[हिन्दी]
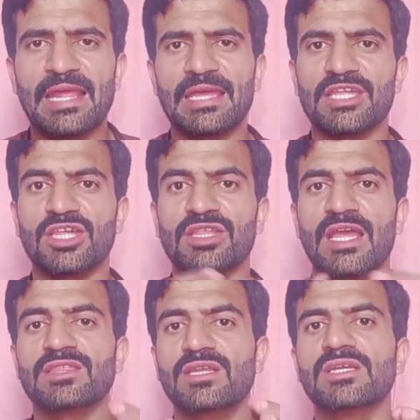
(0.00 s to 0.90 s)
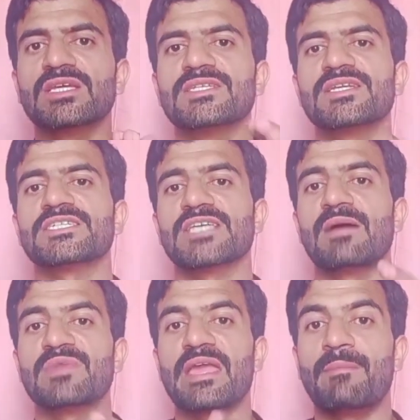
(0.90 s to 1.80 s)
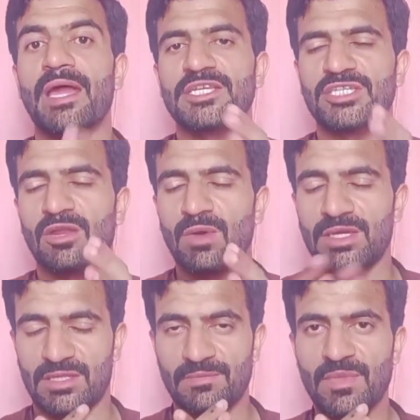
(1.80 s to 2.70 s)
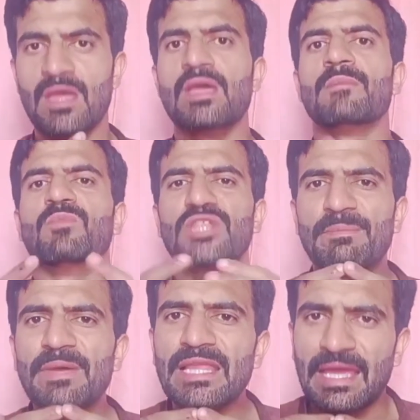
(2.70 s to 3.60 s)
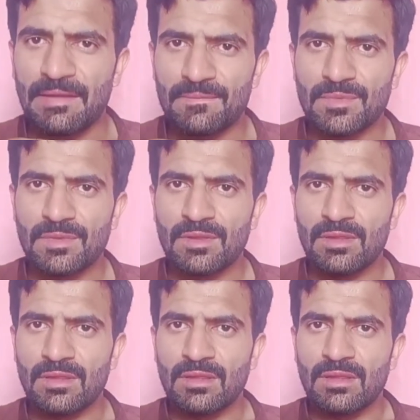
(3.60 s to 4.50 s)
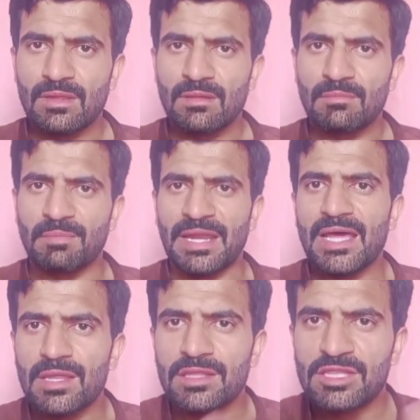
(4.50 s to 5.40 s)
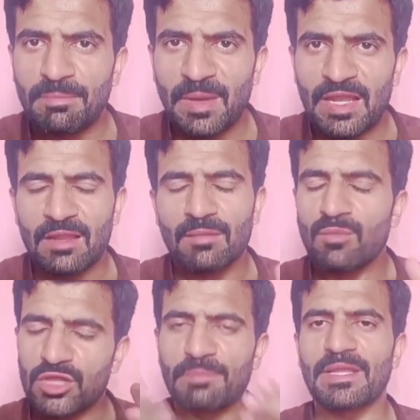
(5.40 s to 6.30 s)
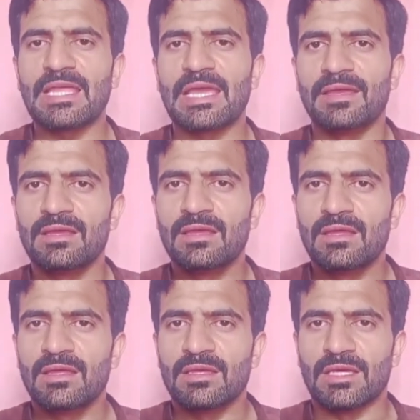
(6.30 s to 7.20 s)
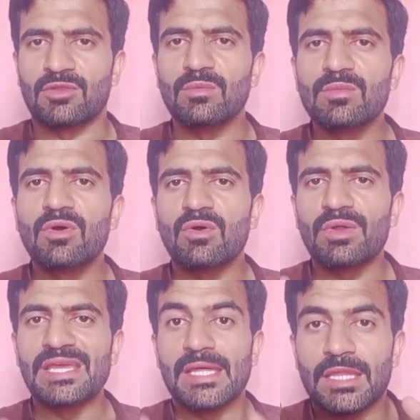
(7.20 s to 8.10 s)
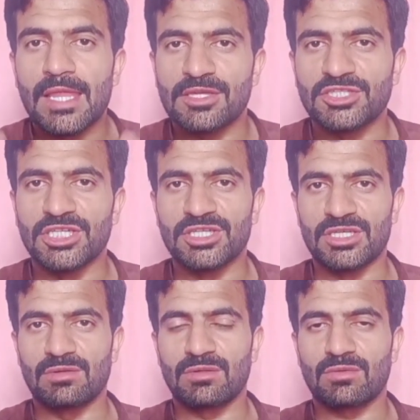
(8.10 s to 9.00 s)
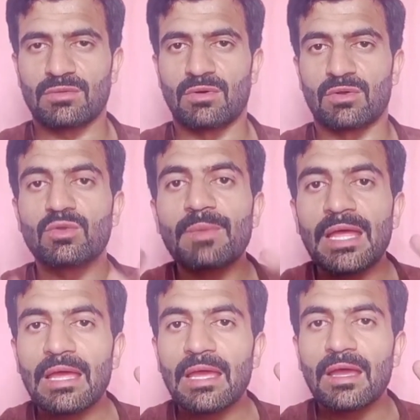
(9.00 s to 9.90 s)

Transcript: कह रहा है कि चंद्रयान थ्री के जरिए से हमने ये बारिश करवाई थी मुझे पता है बनारसी चप्पल मुझे पता है कि तुम लोगों ने यह साजिश की थी और तुम्हें